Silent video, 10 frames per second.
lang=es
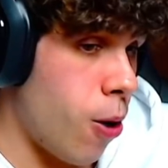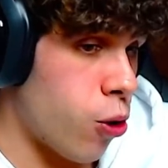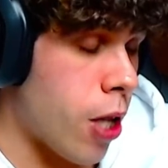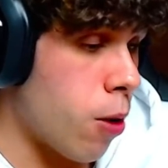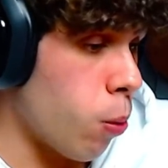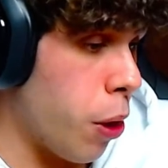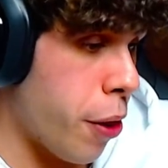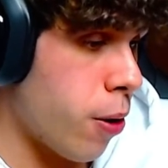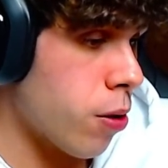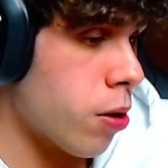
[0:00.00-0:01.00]
los
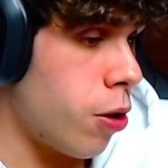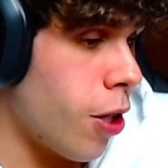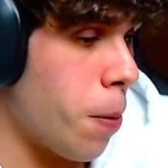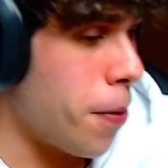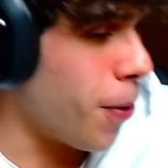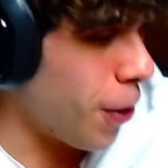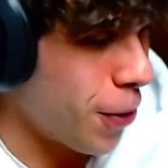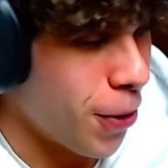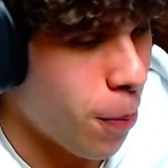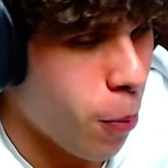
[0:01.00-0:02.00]
anuncios,
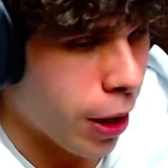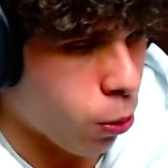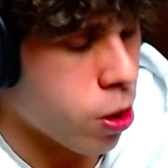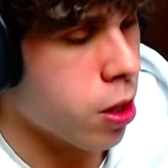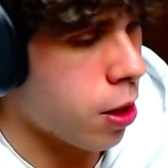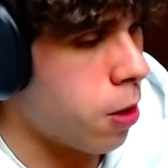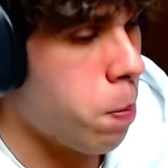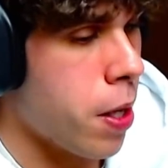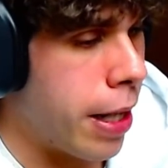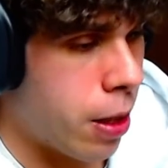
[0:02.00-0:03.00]
no, porque tú estés en
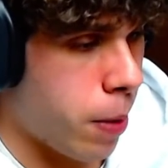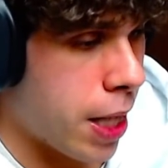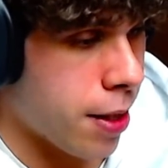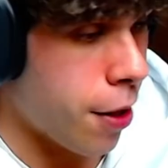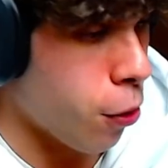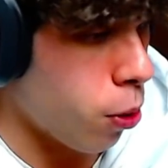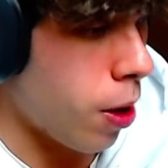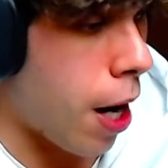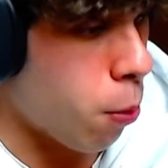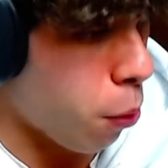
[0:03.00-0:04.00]
España, les van a salir
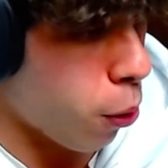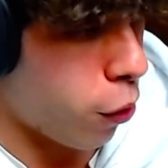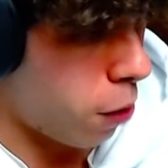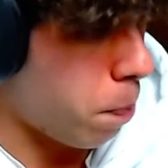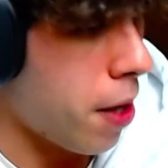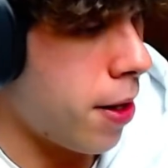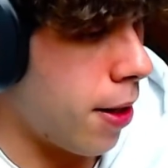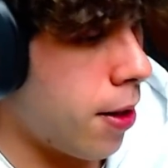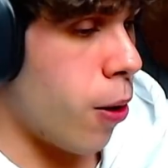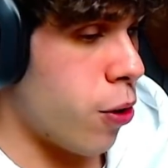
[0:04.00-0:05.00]
anuncios de
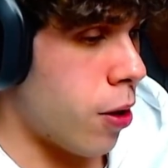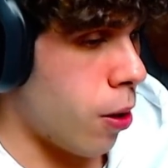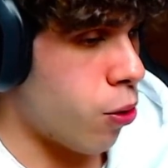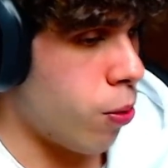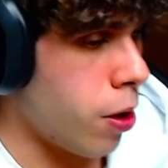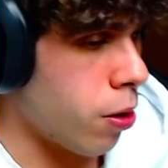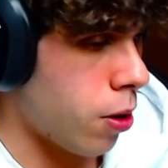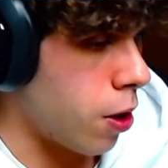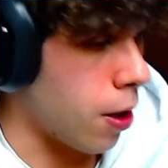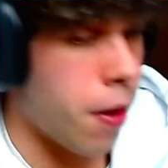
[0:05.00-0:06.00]
España a los de Estados Unidos.
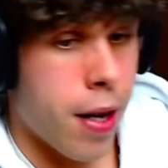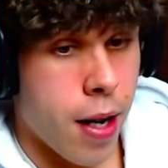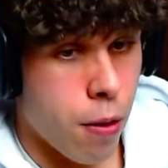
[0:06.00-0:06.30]
Les saldrán